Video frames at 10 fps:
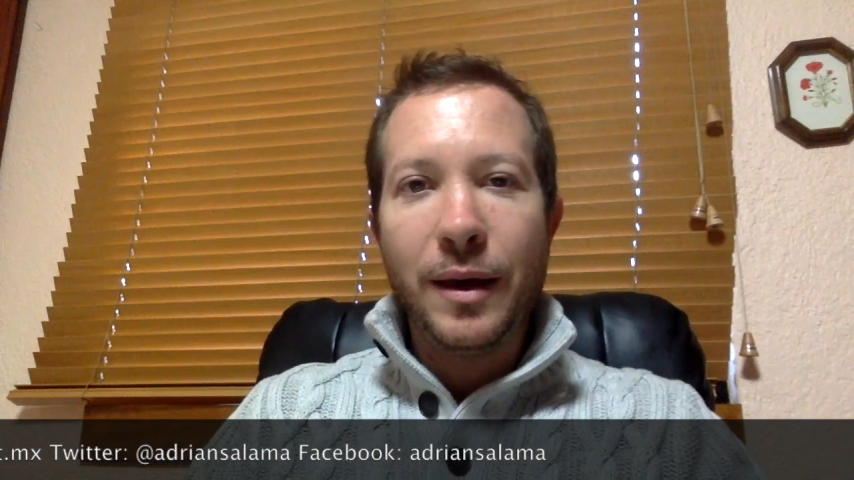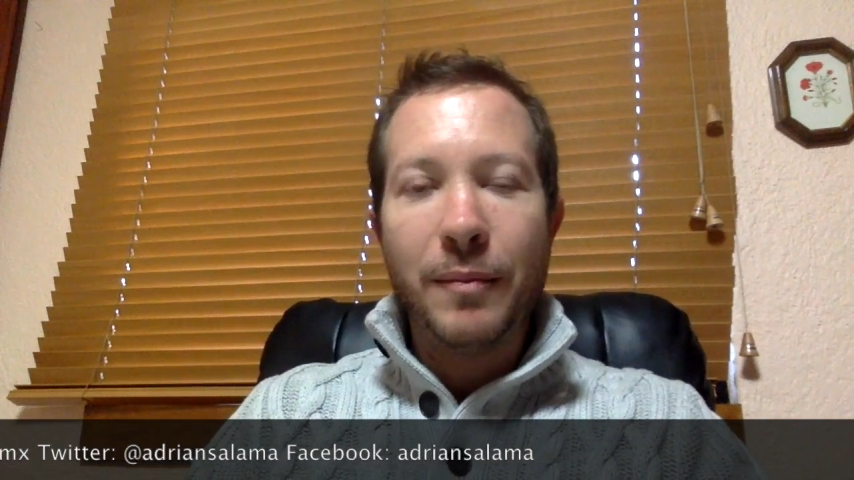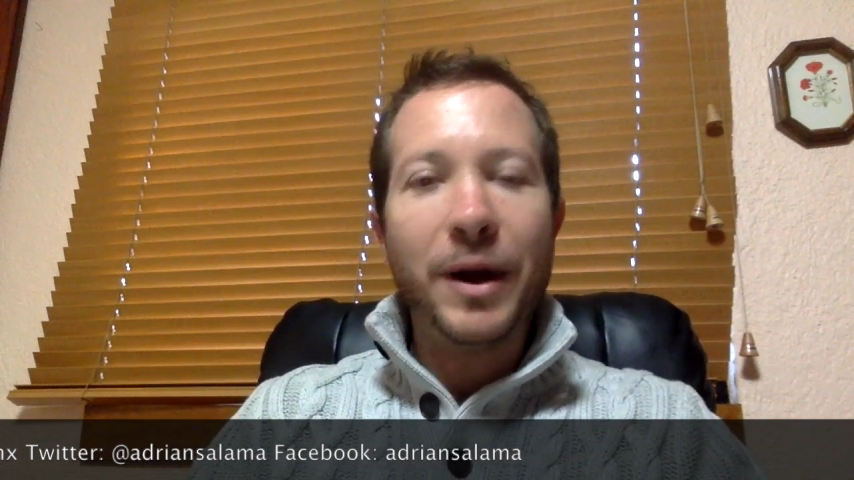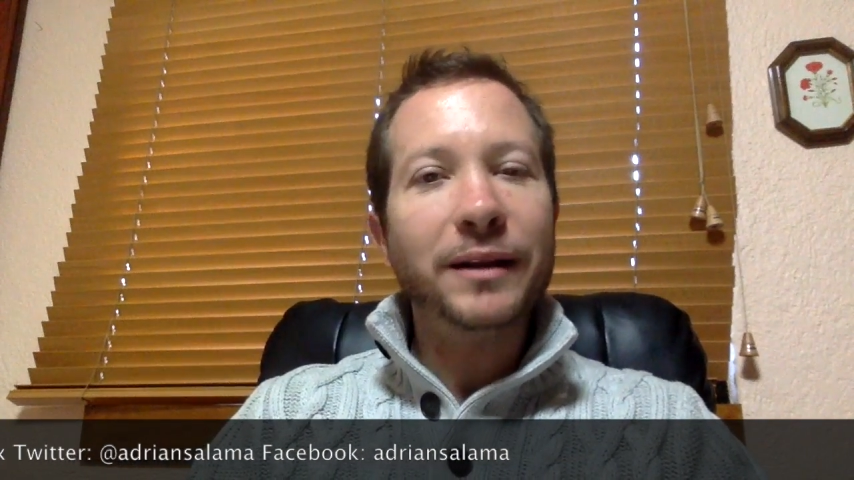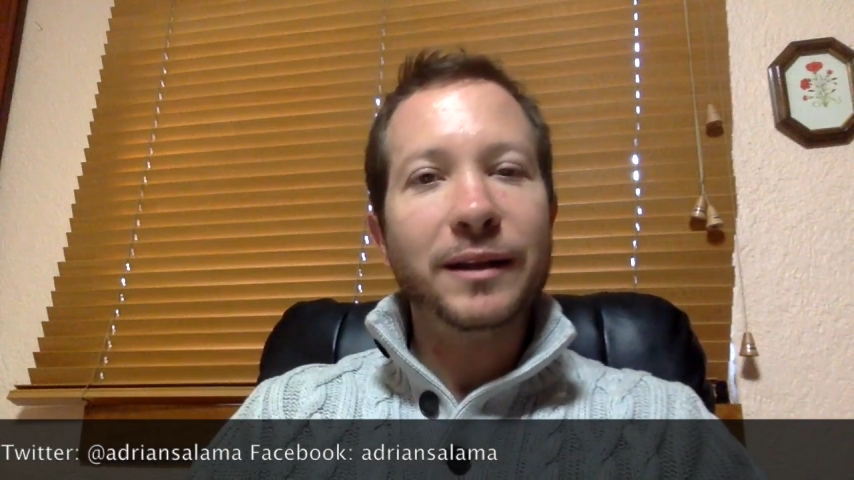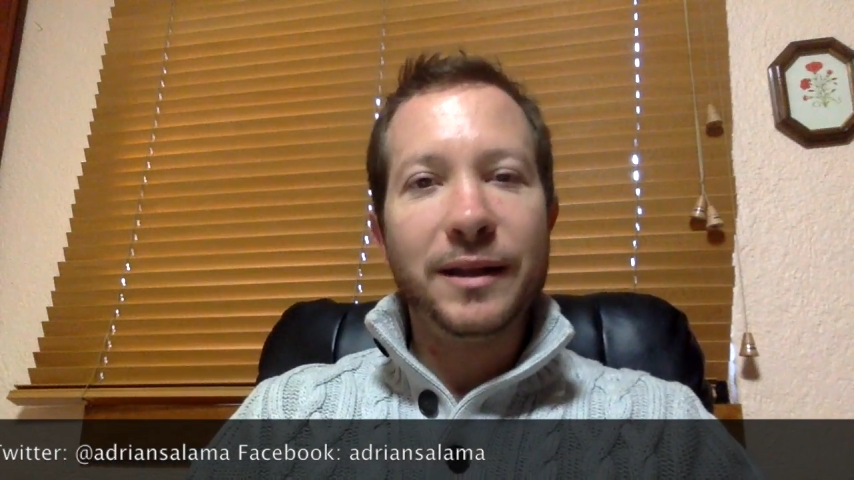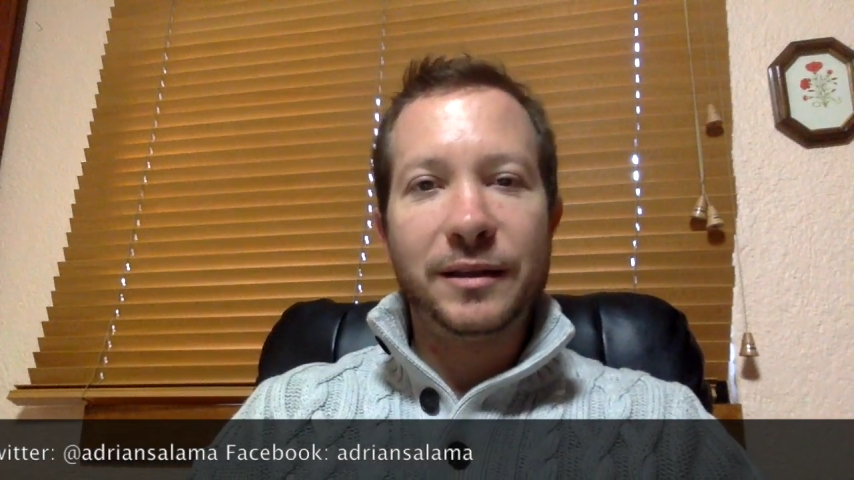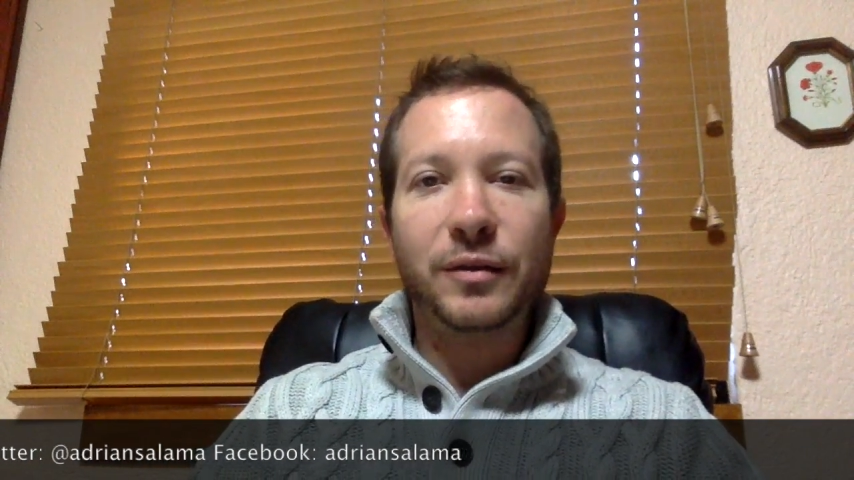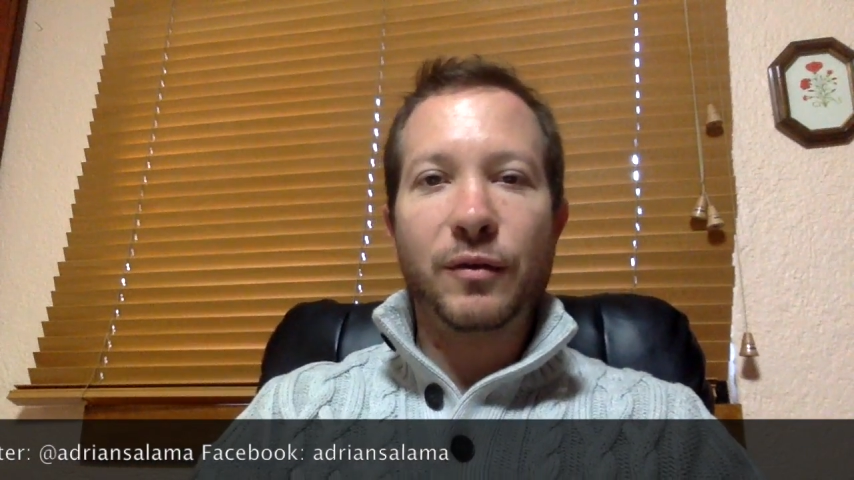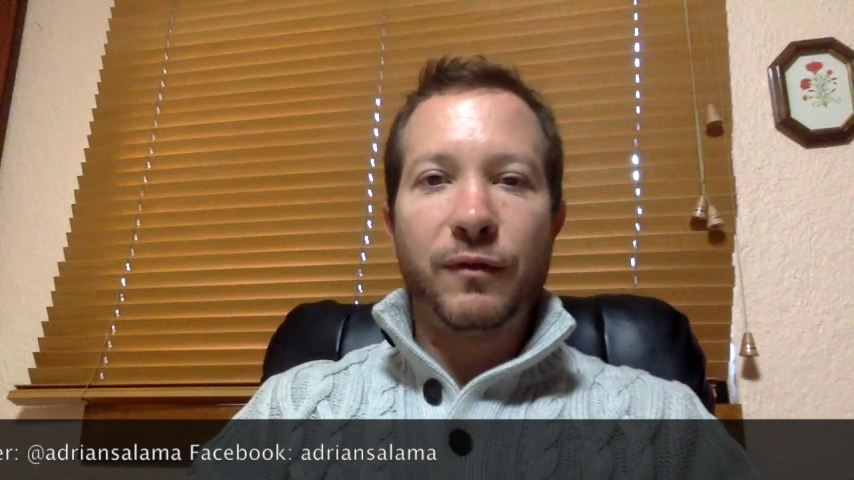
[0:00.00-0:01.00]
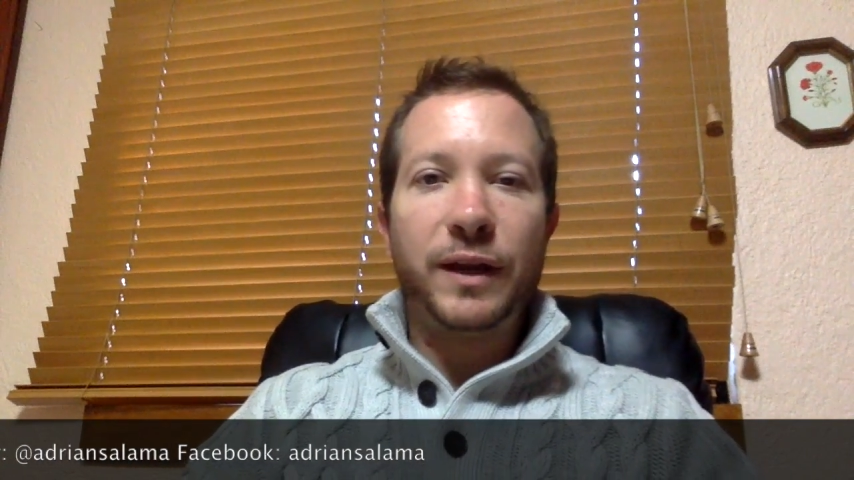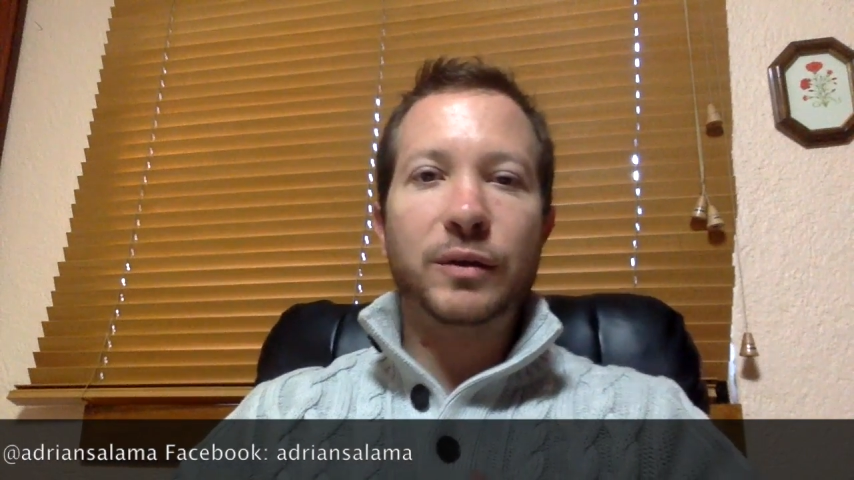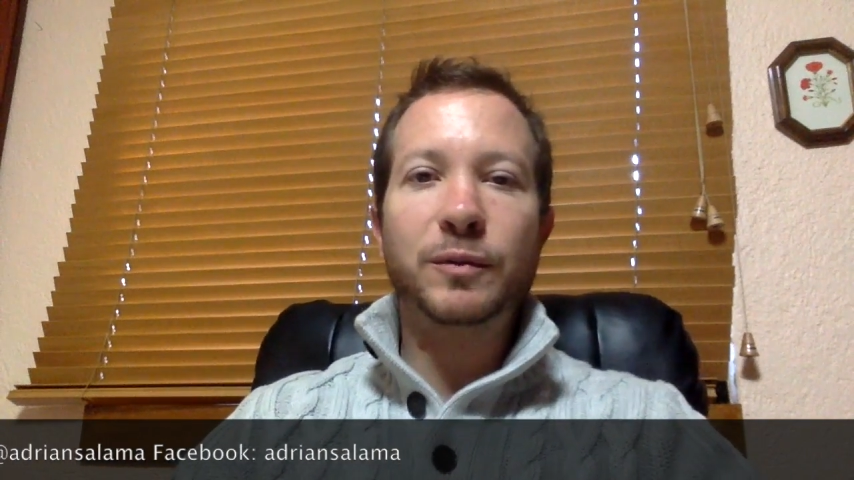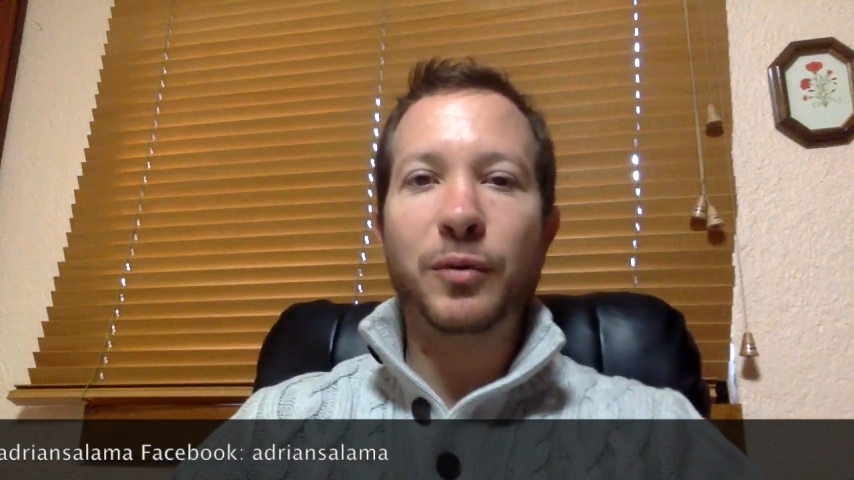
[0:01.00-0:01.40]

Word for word: Parte de este conflicto es